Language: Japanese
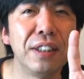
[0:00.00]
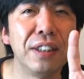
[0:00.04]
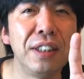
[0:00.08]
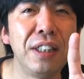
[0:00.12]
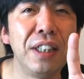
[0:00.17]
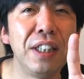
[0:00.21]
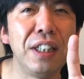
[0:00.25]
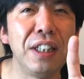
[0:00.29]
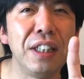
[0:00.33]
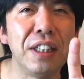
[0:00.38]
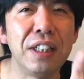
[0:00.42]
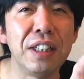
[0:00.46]

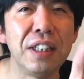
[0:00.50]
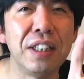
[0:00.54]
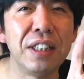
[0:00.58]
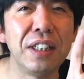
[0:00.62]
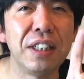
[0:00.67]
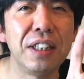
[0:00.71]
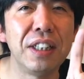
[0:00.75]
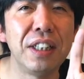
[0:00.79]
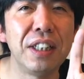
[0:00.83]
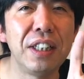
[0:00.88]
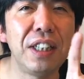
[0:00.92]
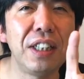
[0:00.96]
2、
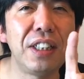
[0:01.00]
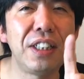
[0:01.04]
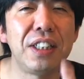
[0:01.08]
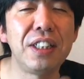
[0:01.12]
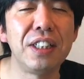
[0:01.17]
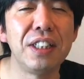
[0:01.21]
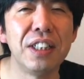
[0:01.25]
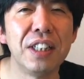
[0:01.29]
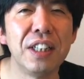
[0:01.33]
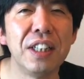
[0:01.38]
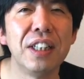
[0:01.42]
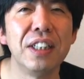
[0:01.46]
1
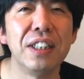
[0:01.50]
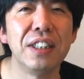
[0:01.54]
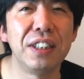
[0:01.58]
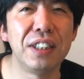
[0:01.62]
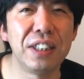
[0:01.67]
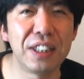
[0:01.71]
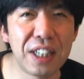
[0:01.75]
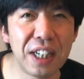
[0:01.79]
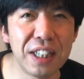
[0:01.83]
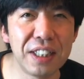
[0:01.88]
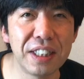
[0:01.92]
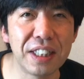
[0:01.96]

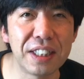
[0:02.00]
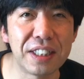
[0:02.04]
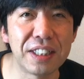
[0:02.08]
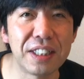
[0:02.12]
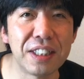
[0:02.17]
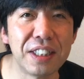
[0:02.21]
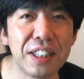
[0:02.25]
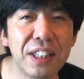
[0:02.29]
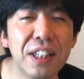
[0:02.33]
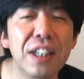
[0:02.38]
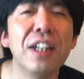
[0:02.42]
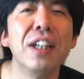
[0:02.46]
時間で
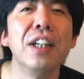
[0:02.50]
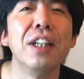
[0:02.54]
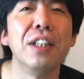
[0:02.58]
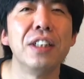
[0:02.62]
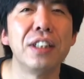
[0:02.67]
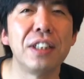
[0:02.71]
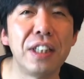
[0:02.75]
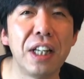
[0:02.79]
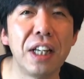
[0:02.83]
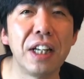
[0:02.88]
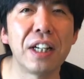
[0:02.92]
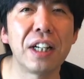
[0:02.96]
す
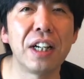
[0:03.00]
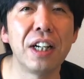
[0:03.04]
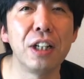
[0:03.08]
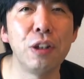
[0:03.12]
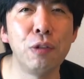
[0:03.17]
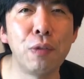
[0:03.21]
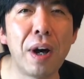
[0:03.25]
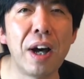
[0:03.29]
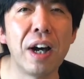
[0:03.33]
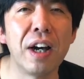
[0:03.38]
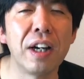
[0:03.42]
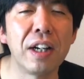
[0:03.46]
正
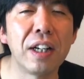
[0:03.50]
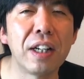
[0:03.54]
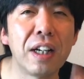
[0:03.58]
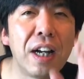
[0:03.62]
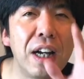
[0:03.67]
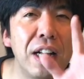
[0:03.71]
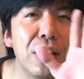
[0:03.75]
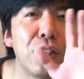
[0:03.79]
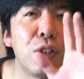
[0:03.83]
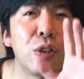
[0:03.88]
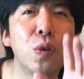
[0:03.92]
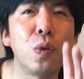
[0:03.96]
解は
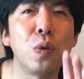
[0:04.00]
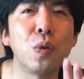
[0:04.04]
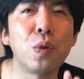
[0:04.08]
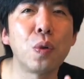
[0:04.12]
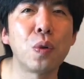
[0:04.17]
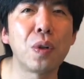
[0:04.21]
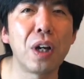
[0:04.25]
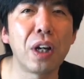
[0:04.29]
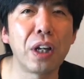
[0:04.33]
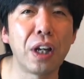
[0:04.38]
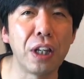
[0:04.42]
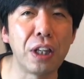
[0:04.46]
乾燥
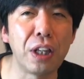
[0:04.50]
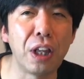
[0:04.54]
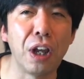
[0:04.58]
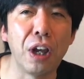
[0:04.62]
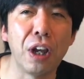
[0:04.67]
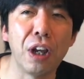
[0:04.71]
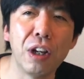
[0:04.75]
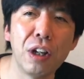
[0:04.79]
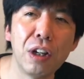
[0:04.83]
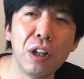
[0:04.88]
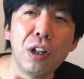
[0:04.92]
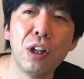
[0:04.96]
とかけ
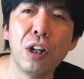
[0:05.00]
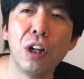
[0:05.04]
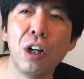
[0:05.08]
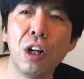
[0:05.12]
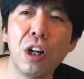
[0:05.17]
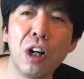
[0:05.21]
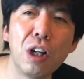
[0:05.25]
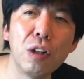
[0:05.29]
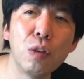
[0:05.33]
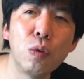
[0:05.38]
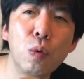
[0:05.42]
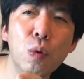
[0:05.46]
て
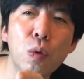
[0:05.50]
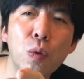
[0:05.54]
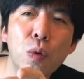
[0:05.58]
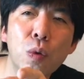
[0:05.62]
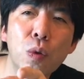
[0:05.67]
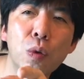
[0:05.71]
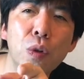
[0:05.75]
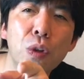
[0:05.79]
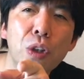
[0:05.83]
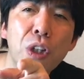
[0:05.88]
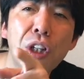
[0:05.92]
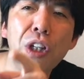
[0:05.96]
あ
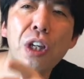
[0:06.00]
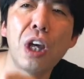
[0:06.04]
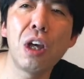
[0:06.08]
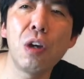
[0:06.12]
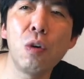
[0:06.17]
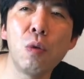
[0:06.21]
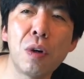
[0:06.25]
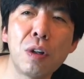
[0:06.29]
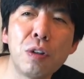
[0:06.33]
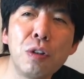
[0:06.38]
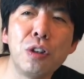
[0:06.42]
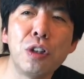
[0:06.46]
の機
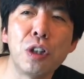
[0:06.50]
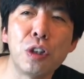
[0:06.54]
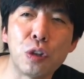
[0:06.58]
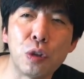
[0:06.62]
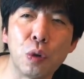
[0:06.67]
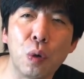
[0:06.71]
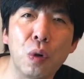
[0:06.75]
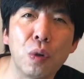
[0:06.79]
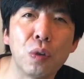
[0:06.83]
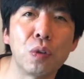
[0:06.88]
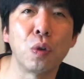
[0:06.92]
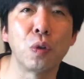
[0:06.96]
嫌悪いで
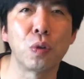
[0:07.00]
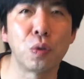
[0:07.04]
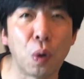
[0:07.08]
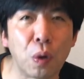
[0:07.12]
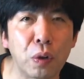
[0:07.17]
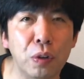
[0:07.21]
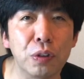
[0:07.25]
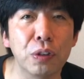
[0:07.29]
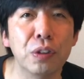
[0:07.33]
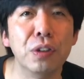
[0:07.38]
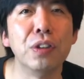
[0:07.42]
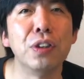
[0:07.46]
しょと
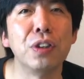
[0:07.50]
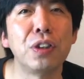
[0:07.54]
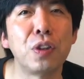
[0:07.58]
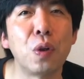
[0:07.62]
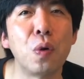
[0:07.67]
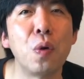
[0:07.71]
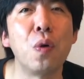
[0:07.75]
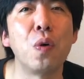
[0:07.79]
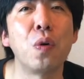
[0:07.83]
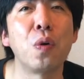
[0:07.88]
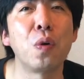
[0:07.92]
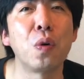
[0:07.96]
解く
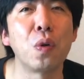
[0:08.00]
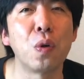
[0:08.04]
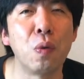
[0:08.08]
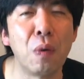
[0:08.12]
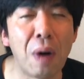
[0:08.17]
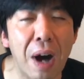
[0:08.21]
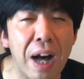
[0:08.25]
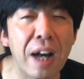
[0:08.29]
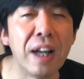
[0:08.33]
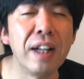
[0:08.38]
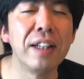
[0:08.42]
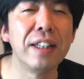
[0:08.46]
その心
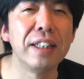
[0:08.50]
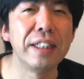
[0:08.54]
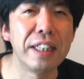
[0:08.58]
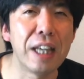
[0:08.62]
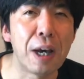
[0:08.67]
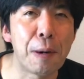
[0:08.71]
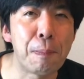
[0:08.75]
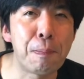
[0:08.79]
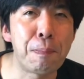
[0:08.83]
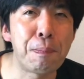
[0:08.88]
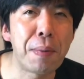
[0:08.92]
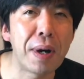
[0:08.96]
は
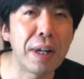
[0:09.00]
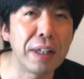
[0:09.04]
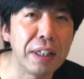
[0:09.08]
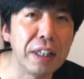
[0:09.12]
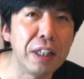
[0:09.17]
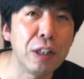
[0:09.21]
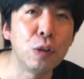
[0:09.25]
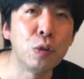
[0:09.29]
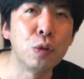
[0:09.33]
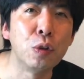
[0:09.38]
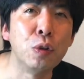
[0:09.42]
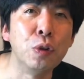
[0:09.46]
やっぱ
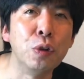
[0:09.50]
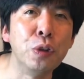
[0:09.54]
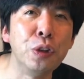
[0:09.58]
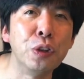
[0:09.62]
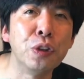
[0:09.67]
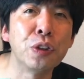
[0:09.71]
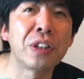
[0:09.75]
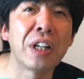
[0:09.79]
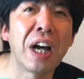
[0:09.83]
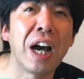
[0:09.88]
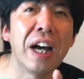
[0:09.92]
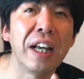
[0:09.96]
り不
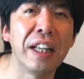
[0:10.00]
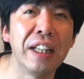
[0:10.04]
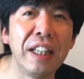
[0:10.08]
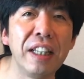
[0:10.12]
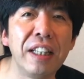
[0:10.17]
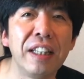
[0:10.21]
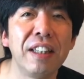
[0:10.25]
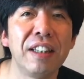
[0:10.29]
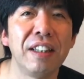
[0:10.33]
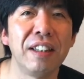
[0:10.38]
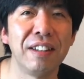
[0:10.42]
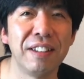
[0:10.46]
愉
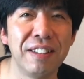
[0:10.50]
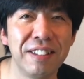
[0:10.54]
快